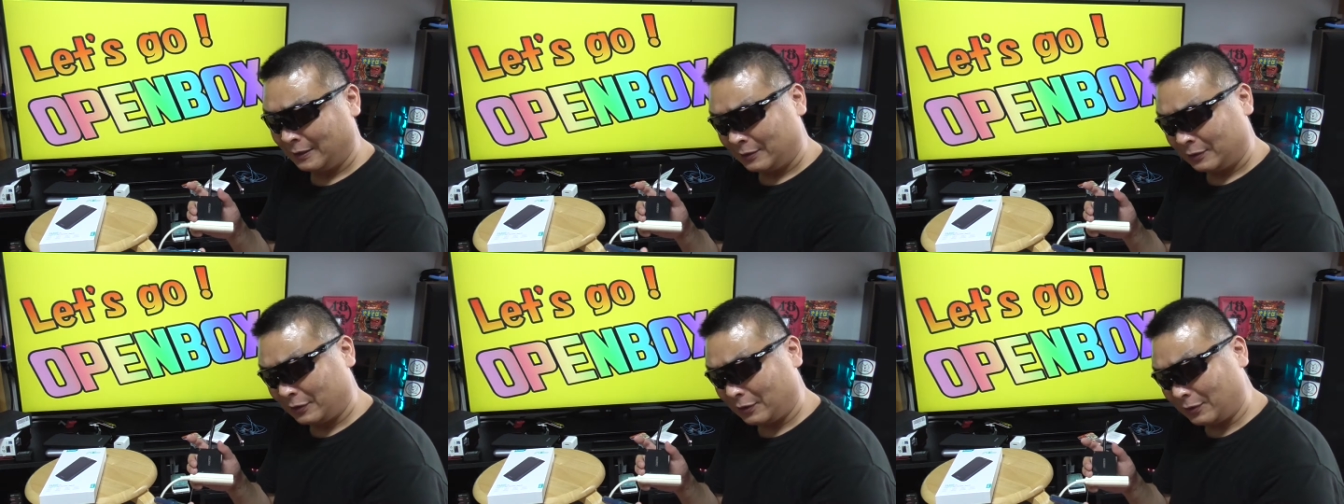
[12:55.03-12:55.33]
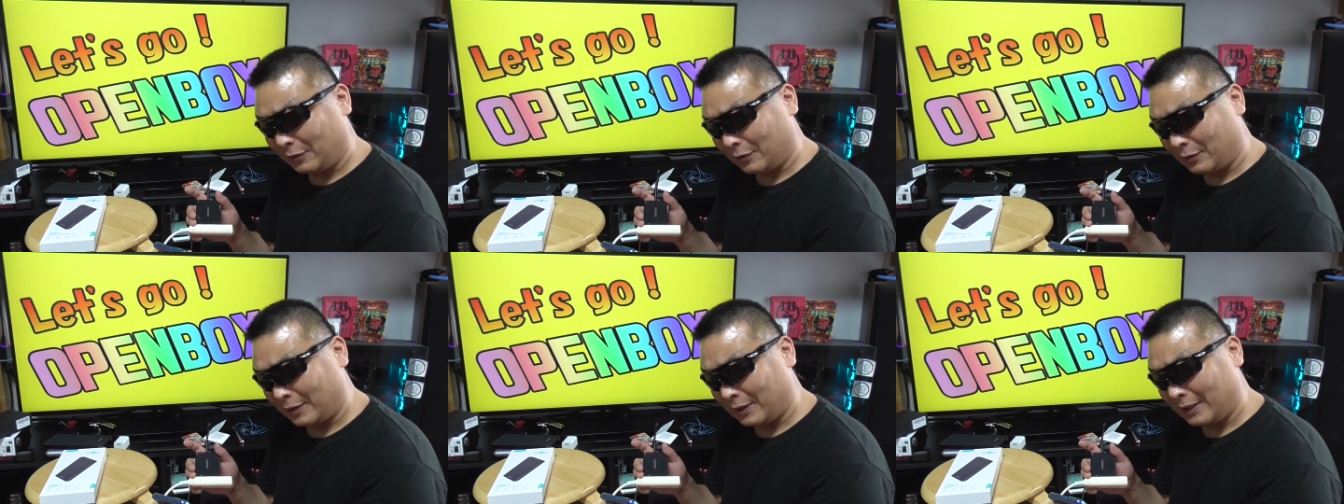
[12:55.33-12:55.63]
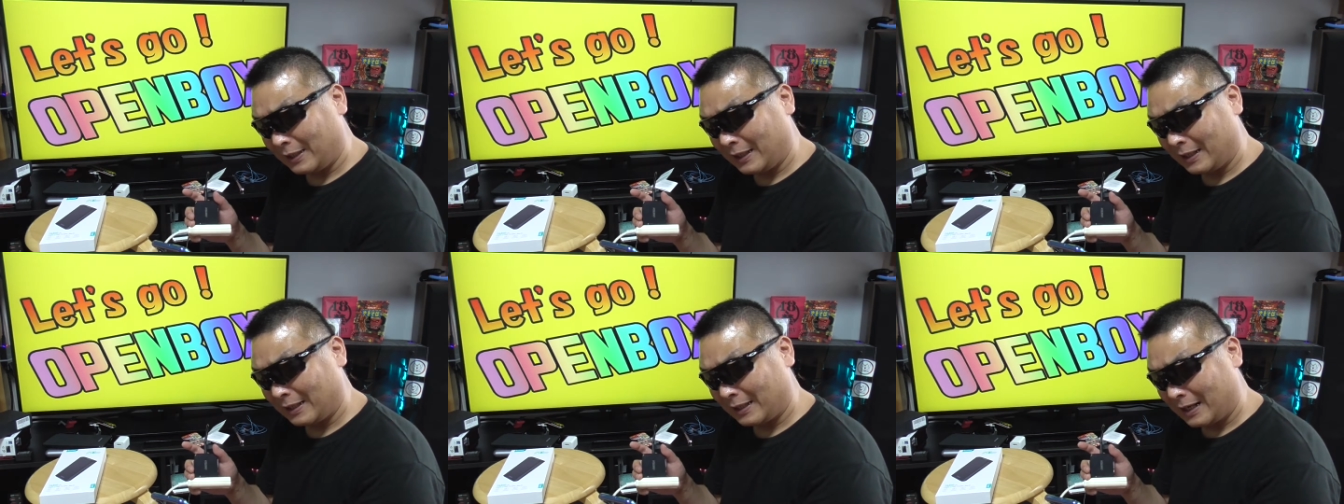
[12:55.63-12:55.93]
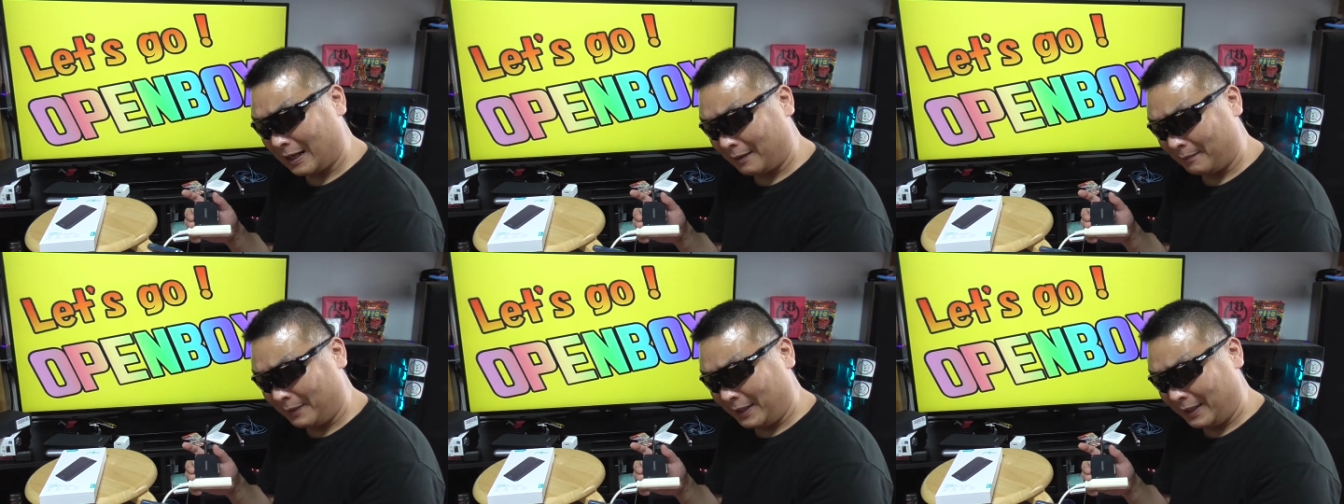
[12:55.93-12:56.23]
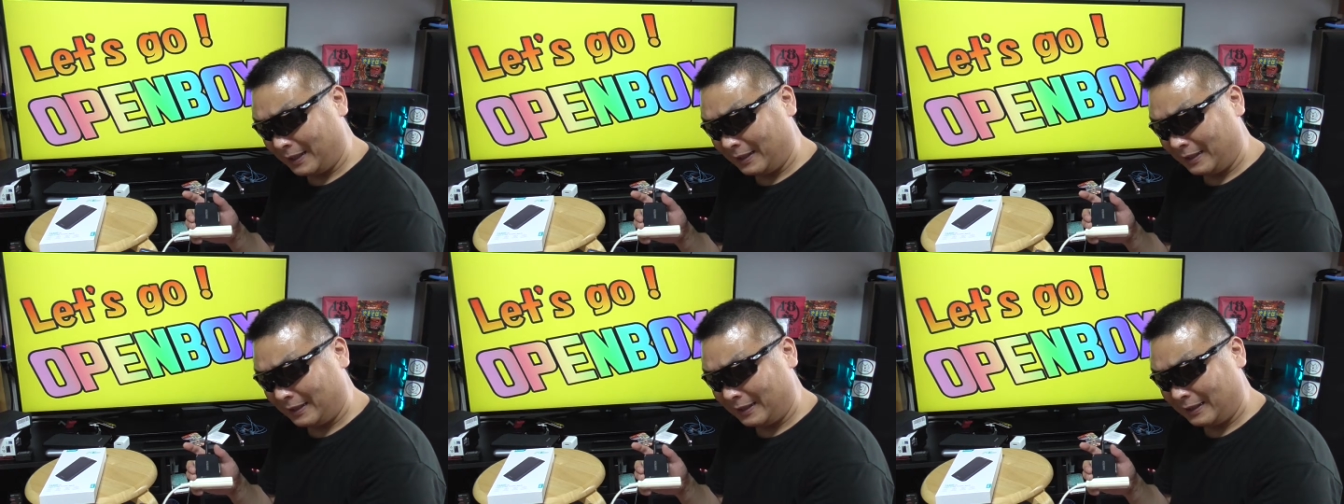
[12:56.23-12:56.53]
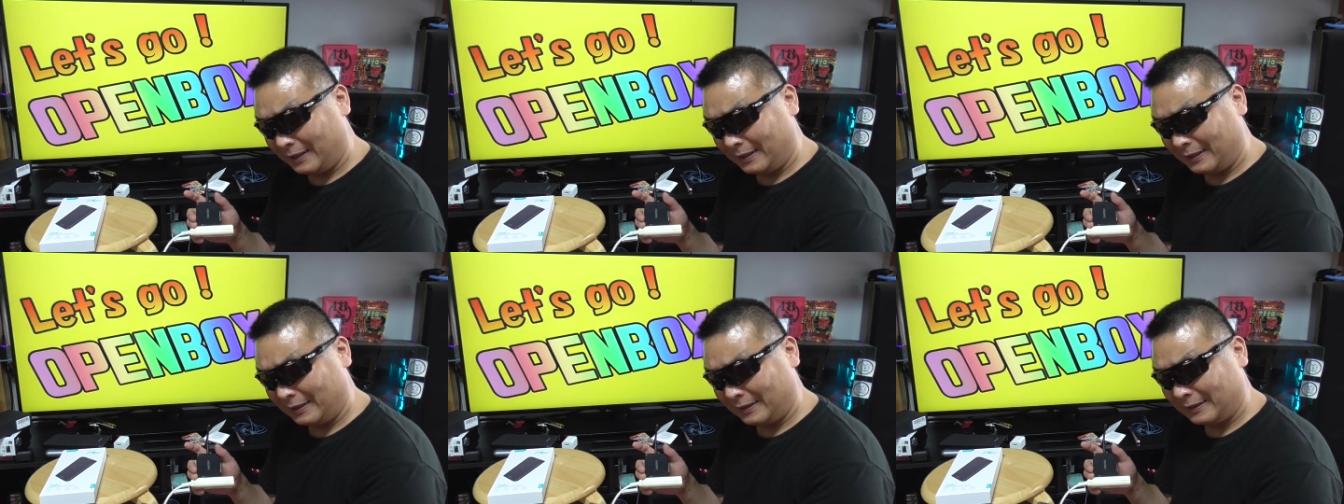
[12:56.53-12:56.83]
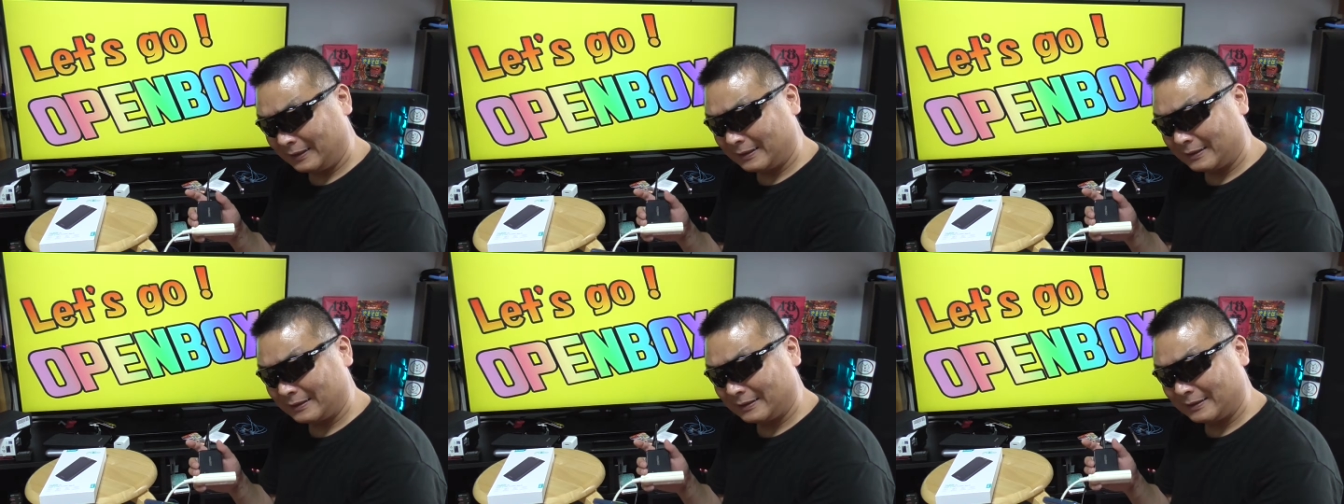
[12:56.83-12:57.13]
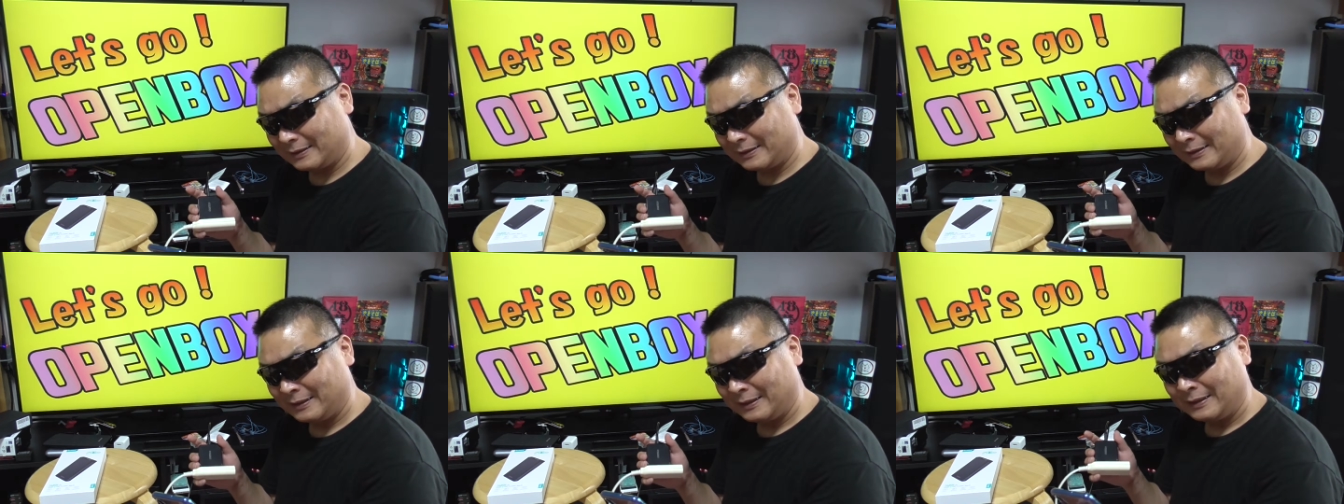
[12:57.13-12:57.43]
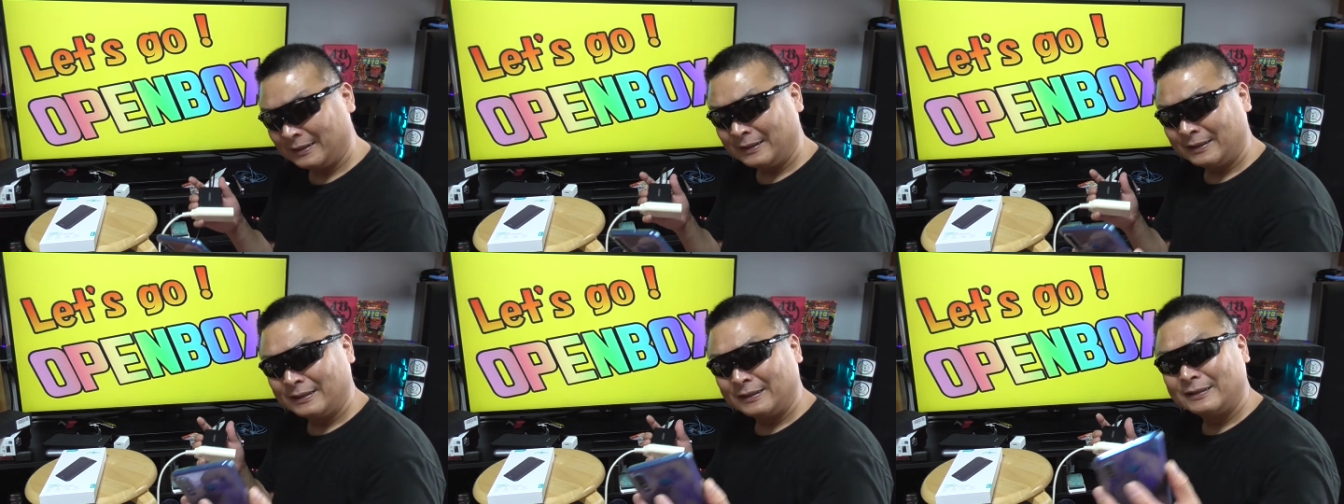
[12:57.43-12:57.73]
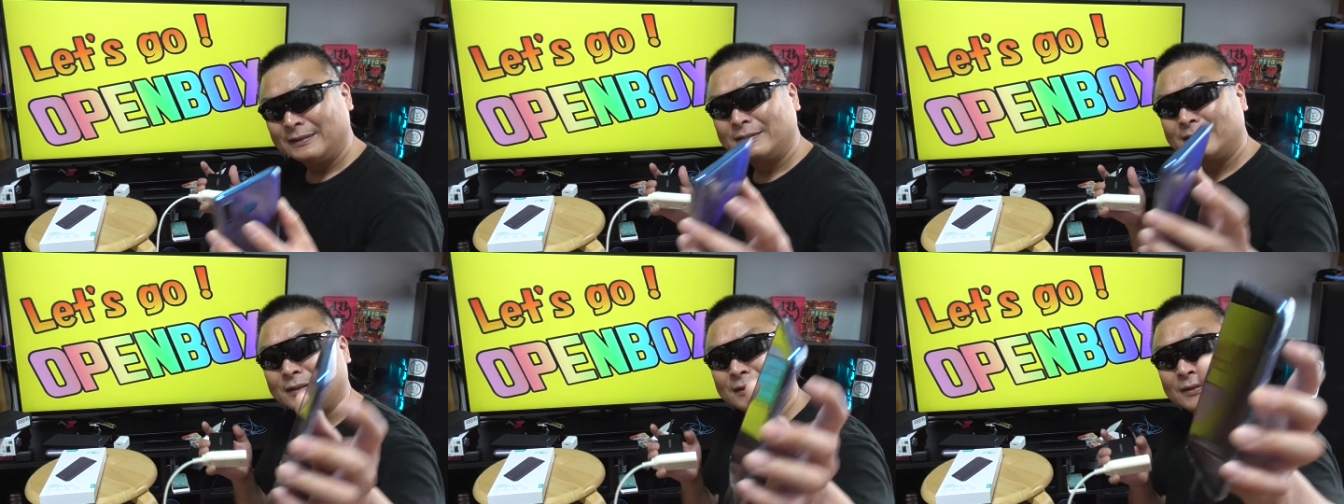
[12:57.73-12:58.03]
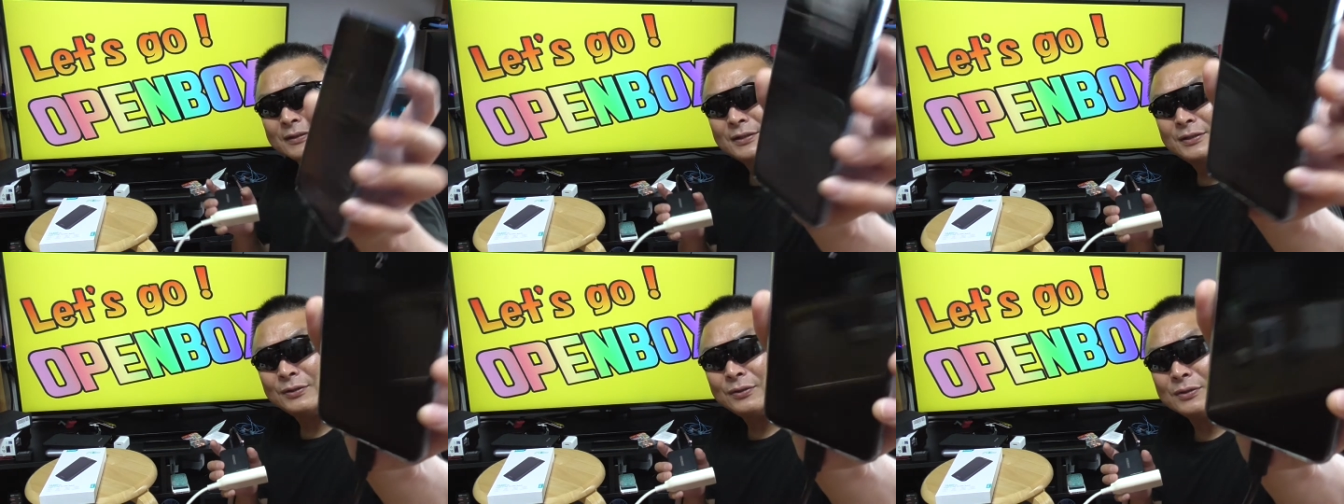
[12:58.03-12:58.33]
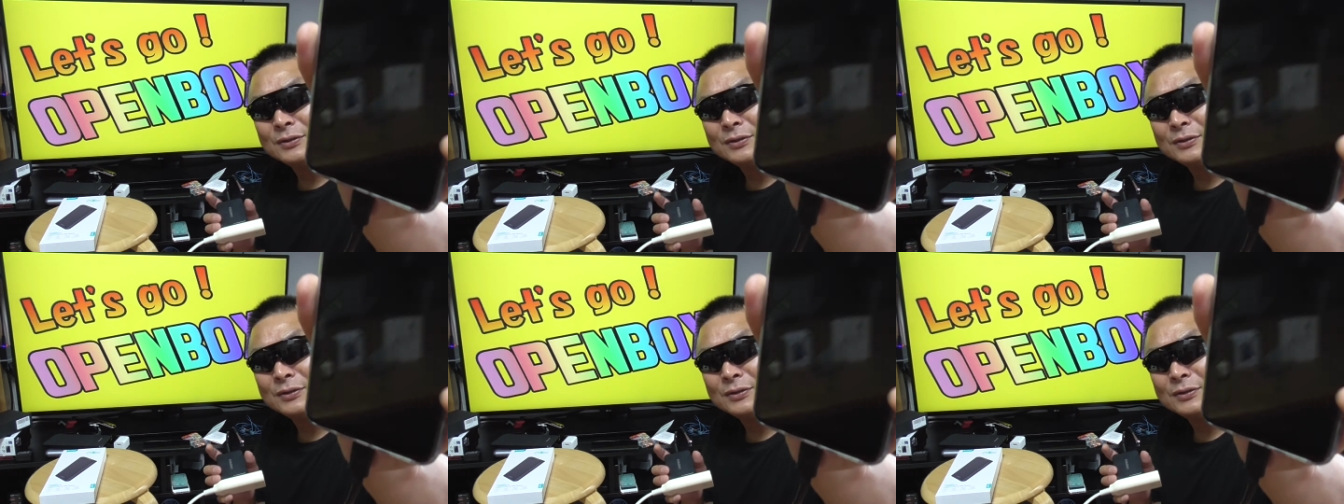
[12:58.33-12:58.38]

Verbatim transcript: ちょっとこれね画面ちょっと起